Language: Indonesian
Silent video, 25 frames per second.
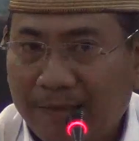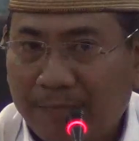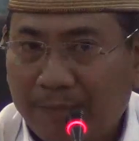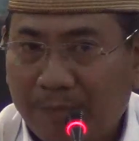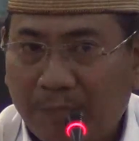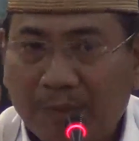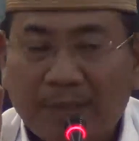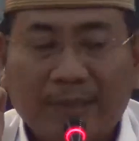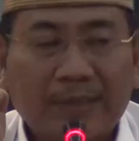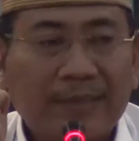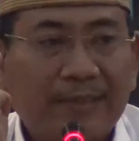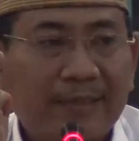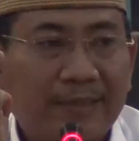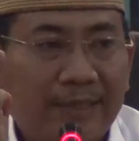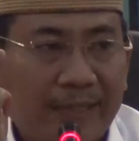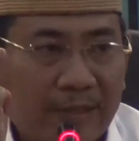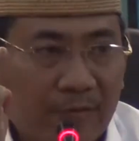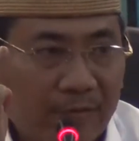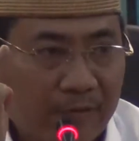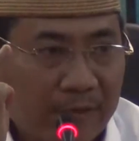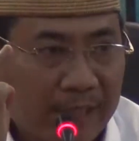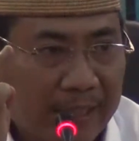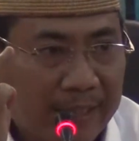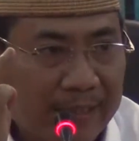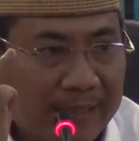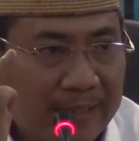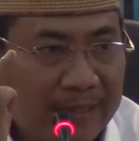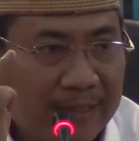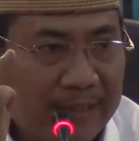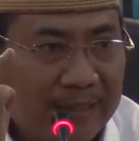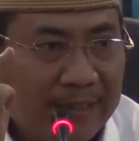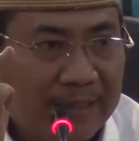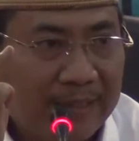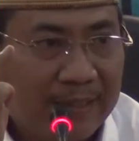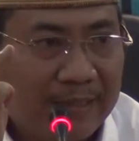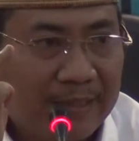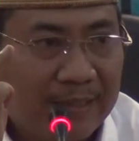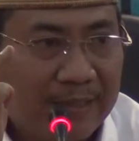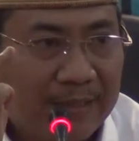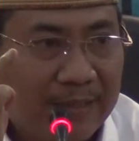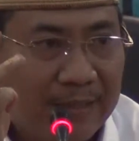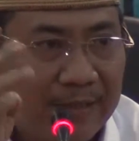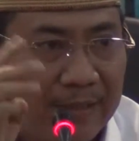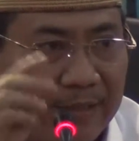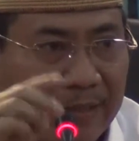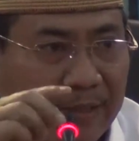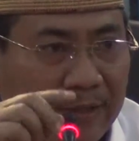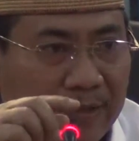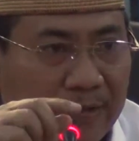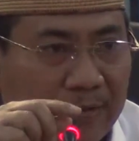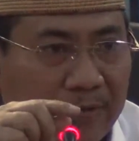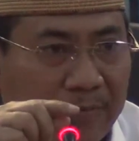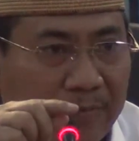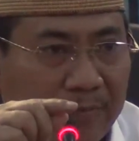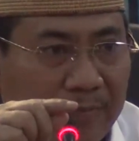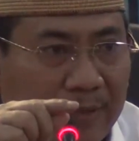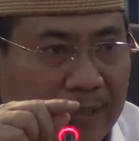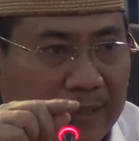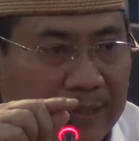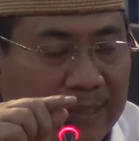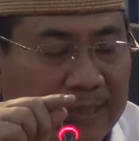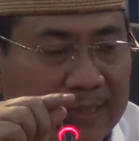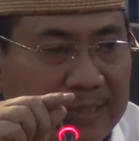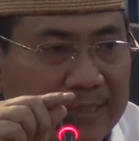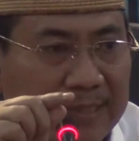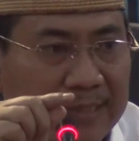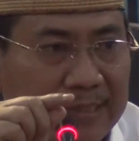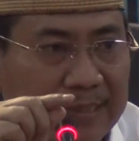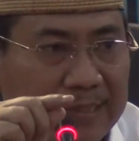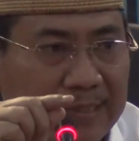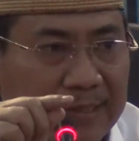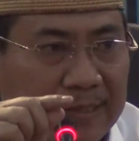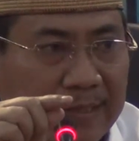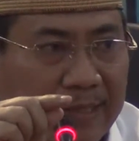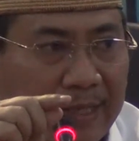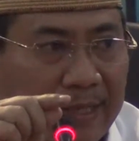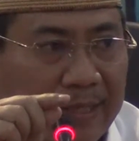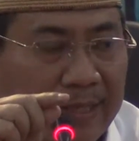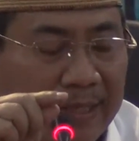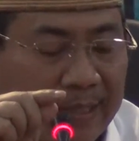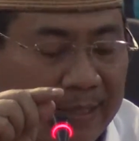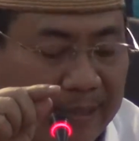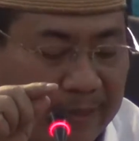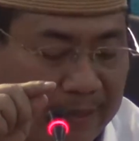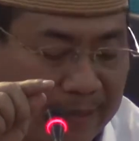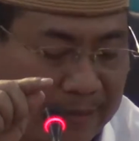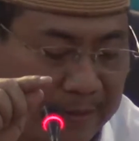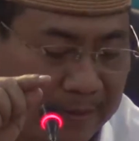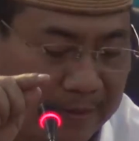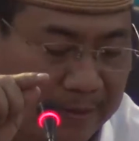Per triwulan itu batas tanggal